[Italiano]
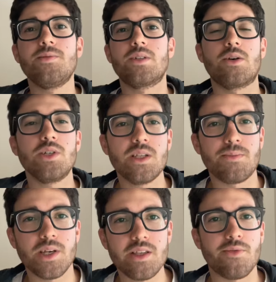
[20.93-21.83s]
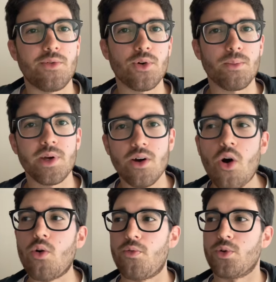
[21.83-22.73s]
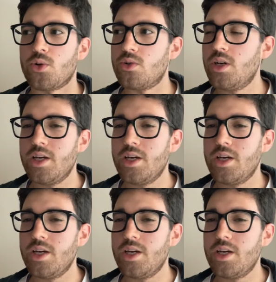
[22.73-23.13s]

che queste piattaforme offrono,